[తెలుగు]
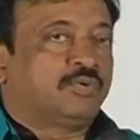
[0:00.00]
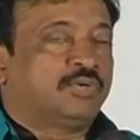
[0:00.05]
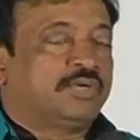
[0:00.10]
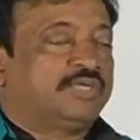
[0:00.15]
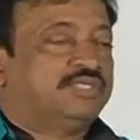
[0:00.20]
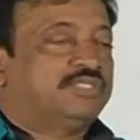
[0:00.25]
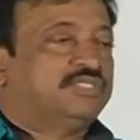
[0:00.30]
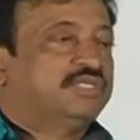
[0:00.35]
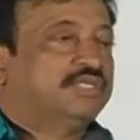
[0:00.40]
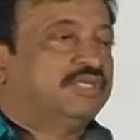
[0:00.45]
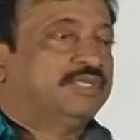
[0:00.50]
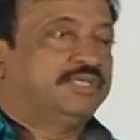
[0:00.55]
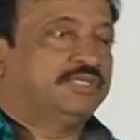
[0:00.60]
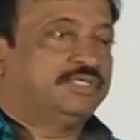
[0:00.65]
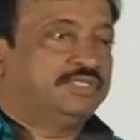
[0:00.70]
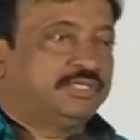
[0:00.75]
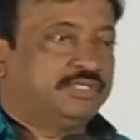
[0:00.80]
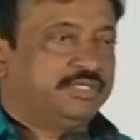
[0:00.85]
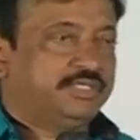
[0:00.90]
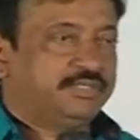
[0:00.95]
ఒక అంచనా
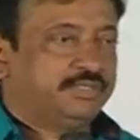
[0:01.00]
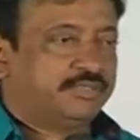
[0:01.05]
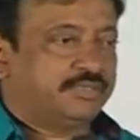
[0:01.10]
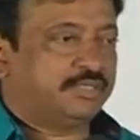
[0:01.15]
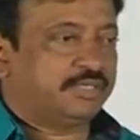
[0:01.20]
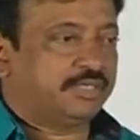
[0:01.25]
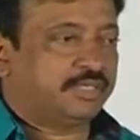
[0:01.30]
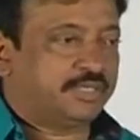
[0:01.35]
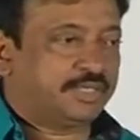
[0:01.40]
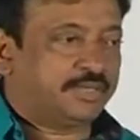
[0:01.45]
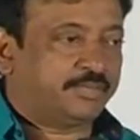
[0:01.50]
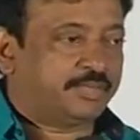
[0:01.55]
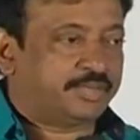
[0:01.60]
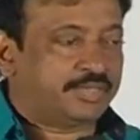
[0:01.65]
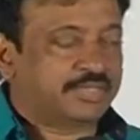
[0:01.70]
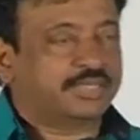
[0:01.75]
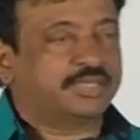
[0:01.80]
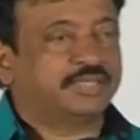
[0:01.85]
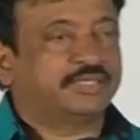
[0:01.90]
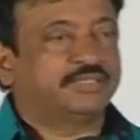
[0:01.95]
వేసి ఆ
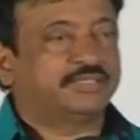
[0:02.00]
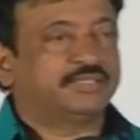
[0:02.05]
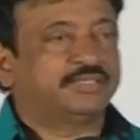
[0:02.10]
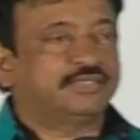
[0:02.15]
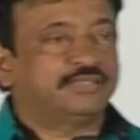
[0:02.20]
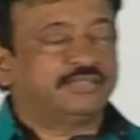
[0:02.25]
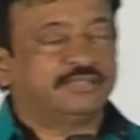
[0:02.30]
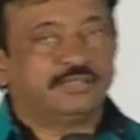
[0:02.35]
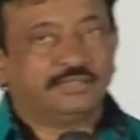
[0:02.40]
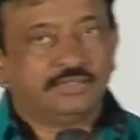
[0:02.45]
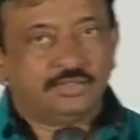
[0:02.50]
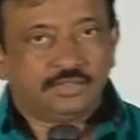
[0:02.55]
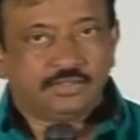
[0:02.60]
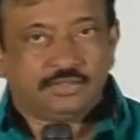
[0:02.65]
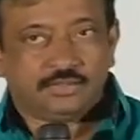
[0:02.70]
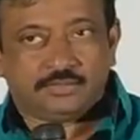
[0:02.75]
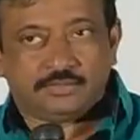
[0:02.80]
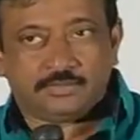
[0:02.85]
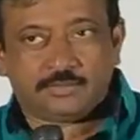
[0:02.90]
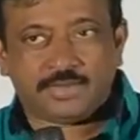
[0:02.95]
ప్రకారంగా
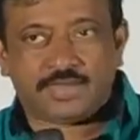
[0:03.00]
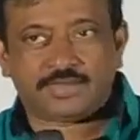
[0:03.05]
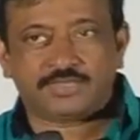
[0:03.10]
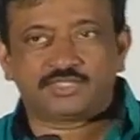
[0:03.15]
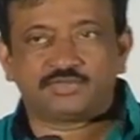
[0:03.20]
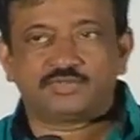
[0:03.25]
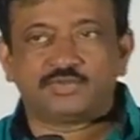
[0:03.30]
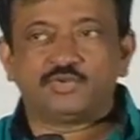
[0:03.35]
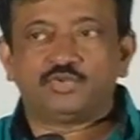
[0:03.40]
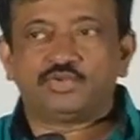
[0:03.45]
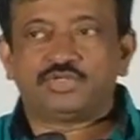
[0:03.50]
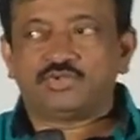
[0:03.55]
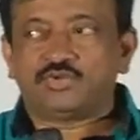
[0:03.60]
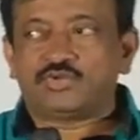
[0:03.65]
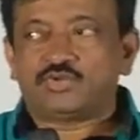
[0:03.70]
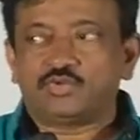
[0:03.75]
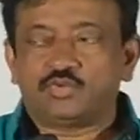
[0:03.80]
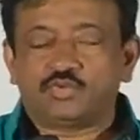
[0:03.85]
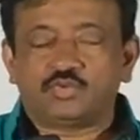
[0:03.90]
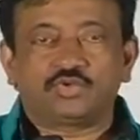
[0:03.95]
మ్యాక్సిమం ఉంటే
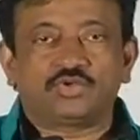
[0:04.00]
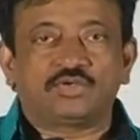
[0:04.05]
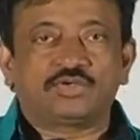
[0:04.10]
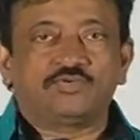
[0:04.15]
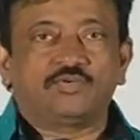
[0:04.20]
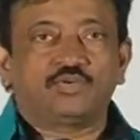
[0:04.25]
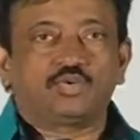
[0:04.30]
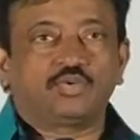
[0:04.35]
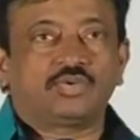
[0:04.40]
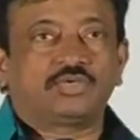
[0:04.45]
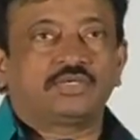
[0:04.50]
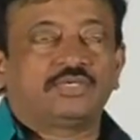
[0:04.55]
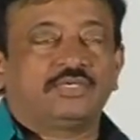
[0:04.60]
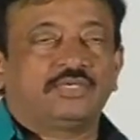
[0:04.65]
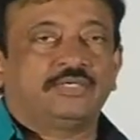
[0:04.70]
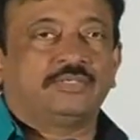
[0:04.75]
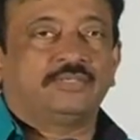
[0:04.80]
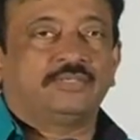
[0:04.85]
ఒక్కొక్క ఒక్కొక్క